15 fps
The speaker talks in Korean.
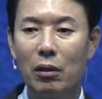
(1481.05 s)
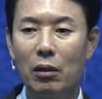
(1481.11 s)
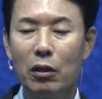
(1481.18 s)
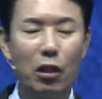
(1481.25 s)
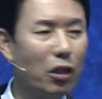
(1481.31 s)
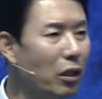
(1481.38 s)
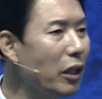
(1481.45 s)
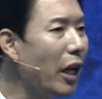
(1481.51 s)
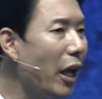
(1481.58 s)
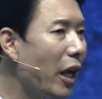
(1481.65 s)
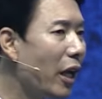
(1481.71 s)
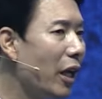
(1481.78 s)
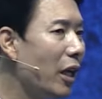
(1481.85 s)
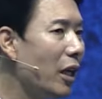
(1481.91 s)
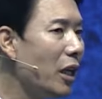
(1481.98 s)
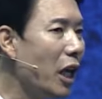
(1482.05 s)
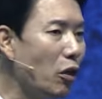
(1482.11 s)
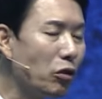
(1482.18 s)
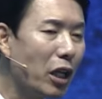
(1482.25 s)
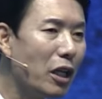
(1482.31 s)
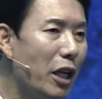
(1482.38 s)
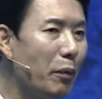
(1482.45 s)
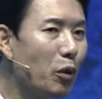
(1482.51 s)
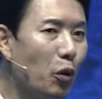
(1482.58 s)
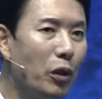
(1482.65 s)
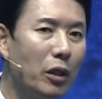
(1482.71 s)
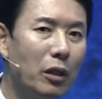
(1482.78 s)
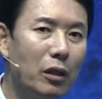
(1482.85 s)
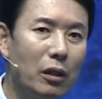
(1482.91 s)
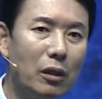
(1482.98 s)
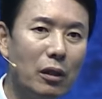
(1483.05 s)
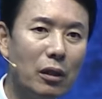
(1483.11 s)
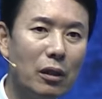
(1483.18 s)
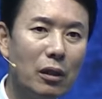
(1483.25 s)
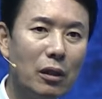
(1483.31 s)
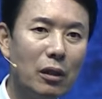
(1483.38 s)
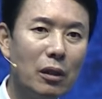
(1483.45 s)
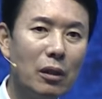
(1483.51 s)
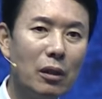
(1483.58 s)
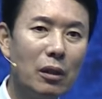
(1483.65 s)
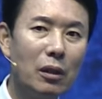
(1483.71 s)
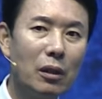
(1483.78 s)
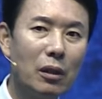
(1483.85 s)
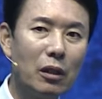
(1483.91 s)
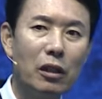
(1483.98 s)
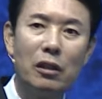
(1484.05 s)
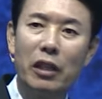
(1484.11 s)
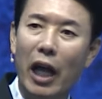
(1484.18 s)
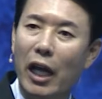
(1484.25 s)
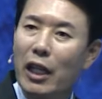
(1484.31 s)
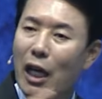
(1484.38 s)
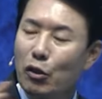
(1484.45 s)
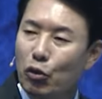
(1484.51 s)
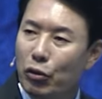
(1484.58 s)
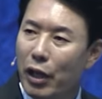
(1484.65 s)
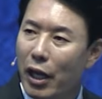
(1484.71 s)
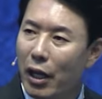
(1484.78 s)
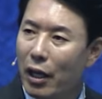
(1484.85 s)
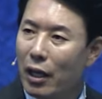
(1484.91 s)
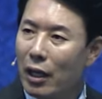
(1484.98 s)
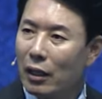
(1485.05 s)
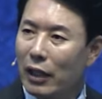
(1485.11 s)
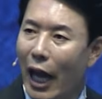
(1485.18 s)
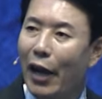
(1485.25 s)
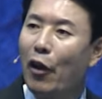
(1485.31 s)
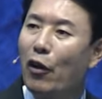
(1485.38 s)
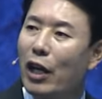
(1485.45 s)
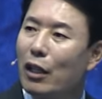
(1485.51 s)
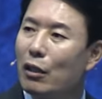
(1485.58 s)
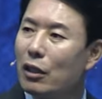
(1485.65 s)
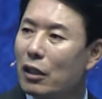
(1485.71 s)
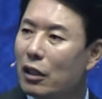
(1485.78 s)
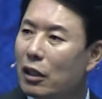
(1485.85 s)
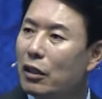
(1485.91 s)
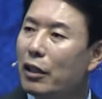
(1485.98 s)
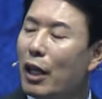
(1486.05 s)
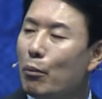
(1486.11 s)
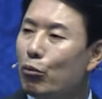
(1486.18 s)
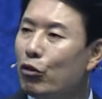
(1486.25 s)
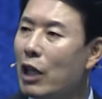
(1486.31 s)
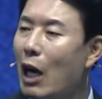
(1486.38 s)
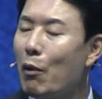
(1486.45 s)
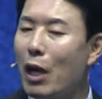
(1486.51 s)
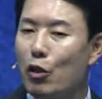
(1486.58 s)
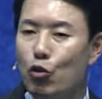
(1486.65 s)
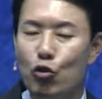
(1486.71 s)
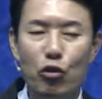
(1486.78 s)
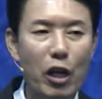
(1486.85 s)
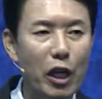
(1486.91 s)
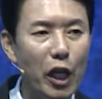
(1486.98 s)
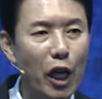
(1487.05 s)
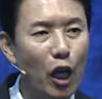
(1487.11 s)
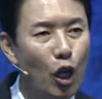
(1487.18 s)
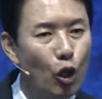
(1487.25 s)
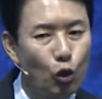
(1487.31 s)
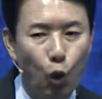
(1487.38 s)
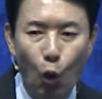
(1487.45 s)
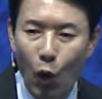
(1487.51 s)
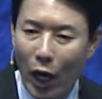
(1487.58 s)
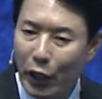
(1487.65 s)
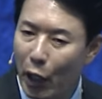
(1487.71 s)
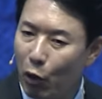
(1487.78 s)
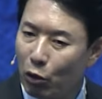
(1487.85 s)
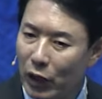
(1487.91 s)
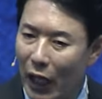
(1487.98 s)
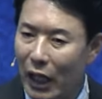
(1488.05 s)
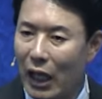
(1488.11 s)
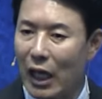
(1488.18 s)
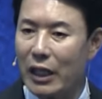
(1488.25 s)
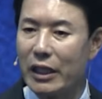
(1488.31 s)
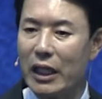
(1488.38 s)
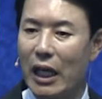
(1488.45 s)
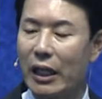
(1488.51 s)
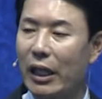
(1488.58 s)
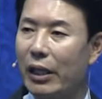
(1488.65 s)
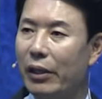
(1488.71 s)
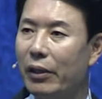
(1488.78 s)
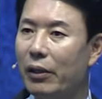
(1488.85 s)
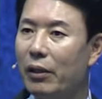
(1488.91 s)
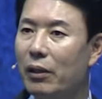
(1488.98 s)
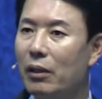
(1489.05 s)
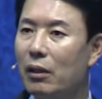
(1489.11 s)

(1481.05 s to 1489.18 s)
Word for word: 그런데 예루살렘 교인들은 그 대다수의 당연한 그들의 문화와 유행에 동화되고 따라가지 않아요.